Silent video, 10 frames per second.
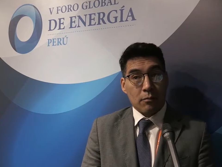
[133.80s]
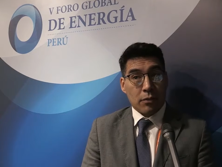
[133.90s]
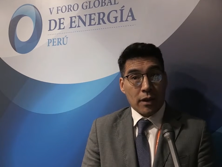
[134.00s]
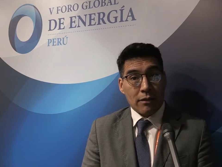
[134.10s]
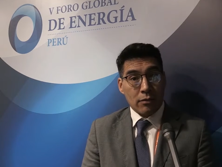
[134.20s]

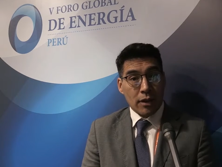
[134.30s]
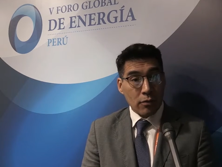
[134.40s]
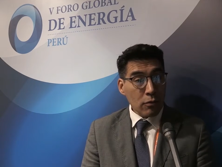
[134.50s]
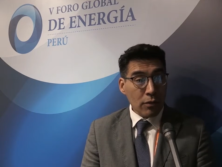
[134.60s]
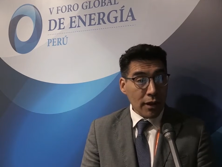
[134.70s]
puede haber una
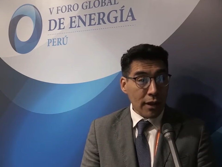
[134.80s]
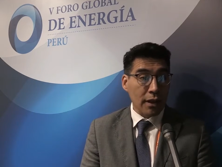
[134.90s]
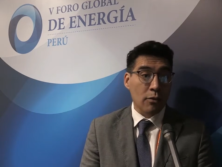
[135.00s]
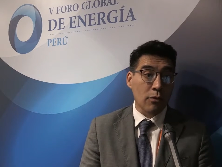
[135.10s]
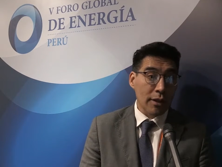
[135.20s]
nube
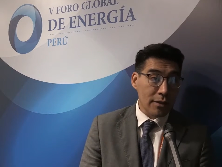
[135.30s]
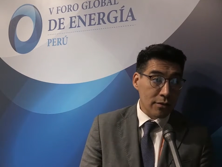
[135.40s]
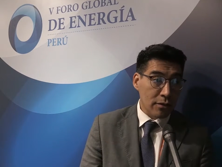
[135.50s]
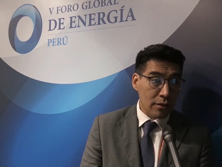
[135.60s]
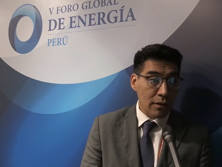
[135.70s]
y cubre el
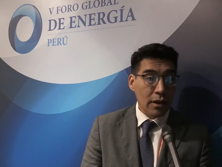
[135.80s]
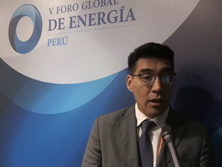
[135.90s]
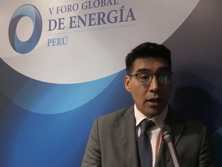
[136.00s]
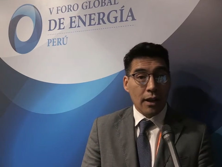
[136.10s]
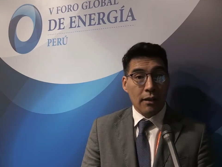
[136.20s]
sol,
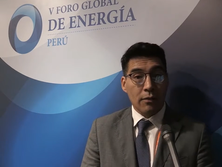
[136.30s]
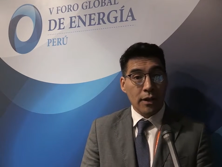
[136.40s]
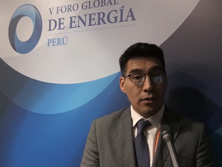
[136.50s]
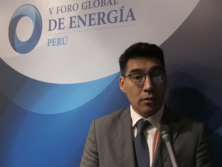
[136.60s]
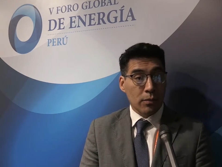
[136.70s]
el
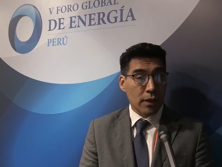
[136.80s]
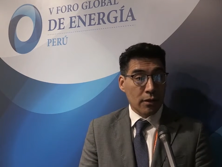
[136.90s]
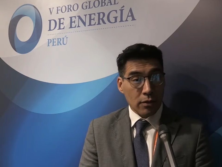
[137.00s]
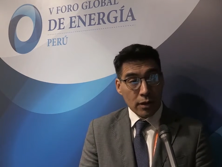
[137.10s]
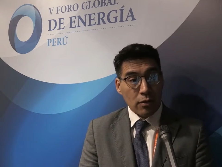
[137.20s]
viento puede
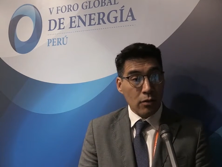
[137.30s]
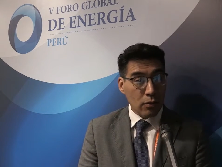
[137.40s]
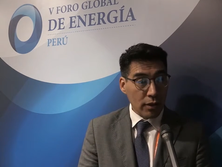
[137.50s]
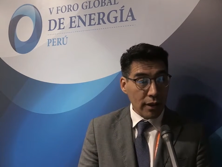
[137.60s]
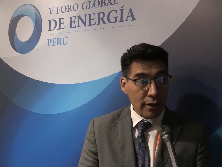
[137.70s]
correr o no
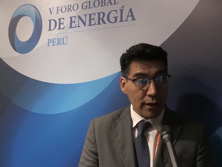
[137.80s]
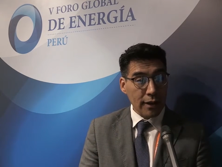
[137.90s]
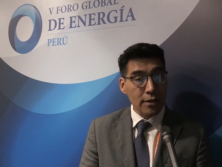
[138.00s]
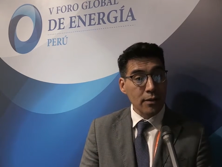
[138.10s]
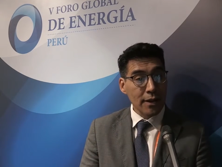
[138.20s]
correr
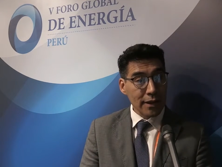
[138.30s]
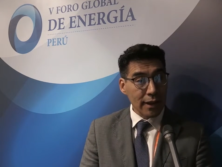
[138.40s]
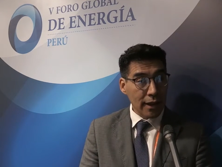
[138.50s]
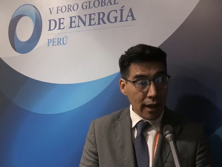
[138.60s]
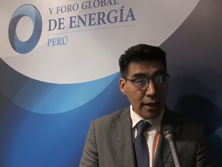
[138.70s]
y eso hace
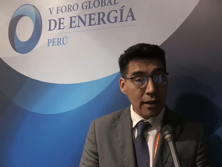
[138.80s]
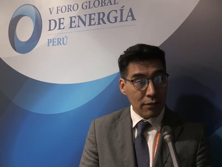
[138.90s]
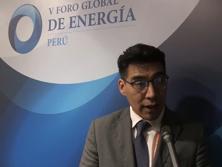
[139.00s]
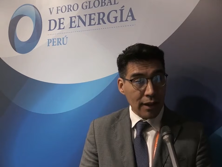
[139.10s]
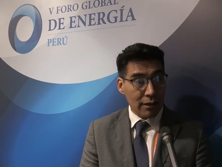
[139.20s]
que haya
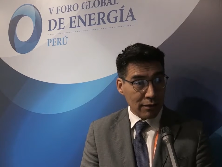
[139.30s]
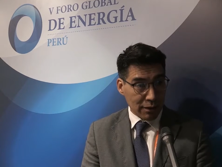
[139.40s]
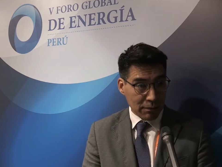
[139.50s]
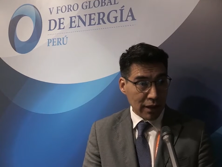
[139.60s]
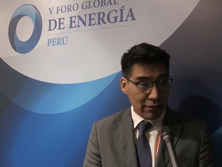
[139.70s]

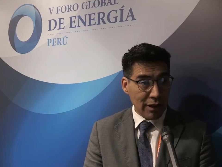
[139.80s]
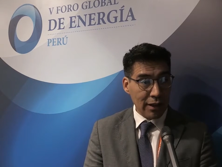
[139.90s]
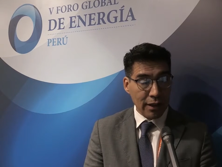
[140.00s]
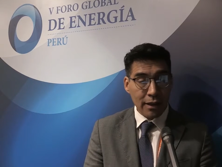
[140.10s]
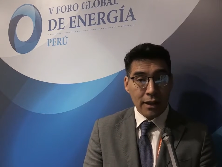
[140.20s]

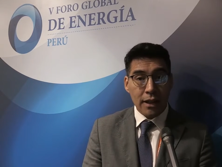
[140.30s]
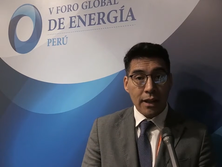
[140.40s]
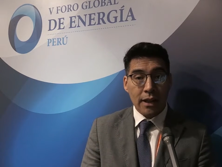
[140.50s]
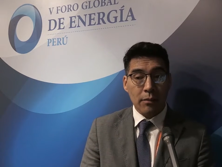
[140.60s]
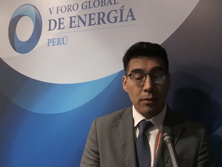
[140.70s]
variabilidad
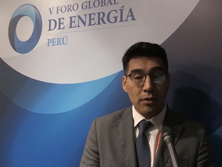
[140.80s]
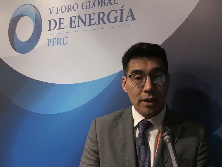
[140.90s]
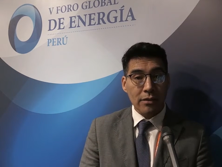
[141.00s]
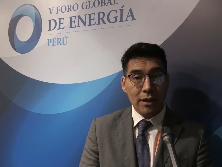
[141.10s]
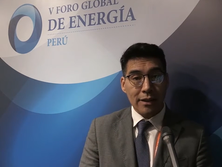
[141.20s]
y que por lo
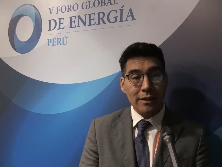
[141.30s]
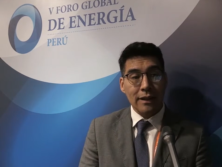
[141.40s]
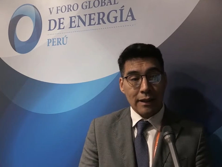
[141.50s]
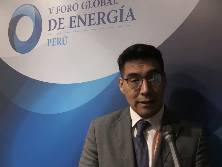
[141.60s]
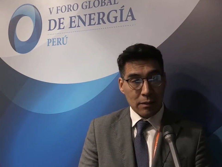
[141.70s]
tanto la red
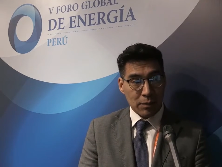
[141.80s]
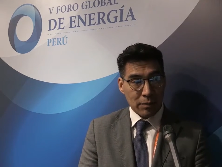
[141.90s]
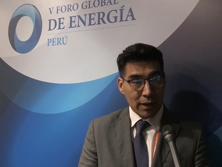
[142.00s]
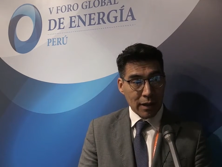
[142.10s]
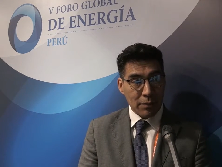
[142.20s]
tiene que estar
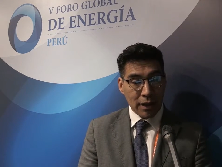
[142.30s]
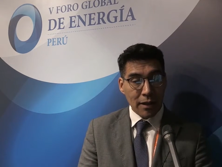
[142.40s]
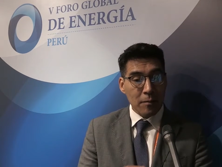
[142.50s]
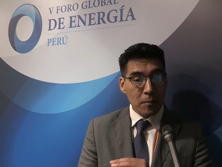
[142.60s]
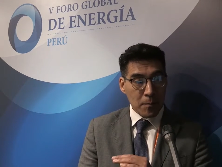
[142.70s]
preparada para
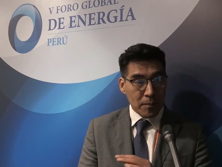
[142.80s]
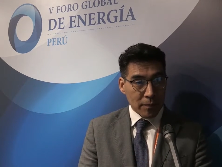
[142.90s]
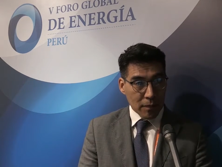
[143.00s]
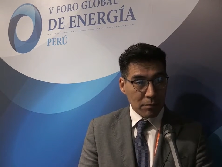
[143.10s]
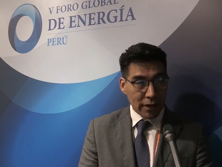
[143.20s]

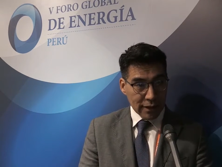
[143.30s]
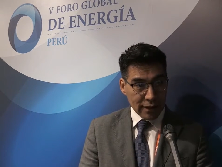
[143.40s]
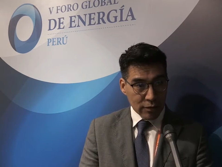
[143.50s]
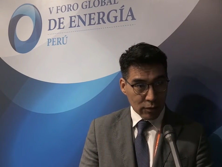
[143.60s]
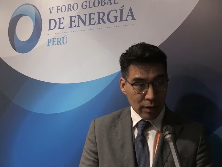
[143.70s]

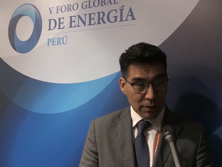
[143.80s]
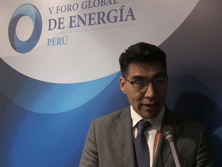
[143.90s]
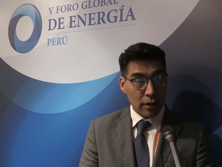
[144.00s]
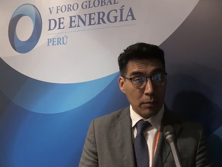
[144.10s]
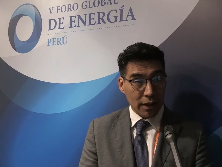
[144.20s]
mantener sus
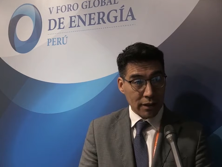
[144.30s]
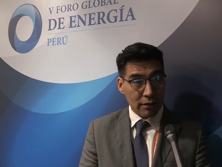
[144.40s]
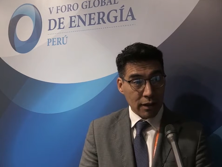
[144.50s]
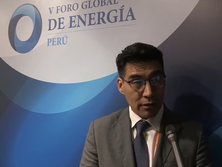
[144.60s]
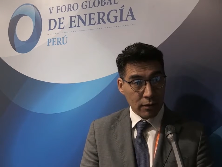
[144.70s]
capacidades
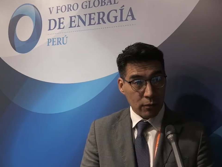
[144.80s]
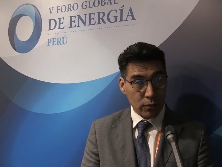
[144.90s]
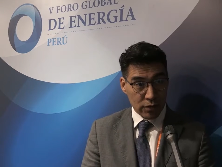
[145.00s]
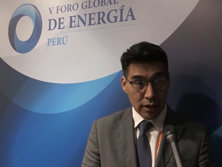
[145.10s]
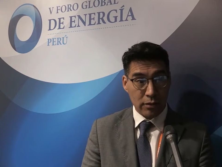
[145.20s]
operativas
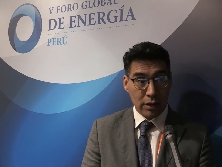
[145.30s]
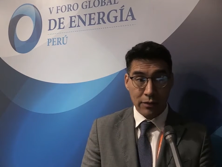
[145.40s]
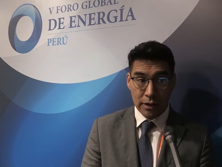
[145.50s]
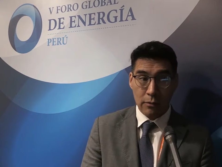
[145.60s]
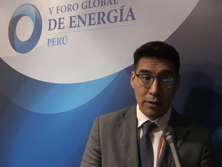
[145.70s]
funcionando las
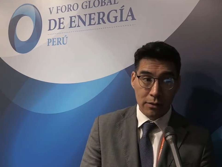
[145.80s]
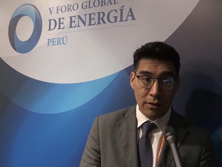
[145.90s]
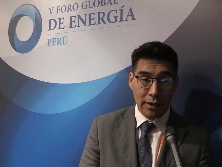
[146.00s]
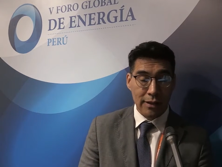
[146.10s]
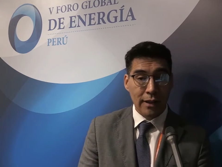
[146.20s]
24 horas.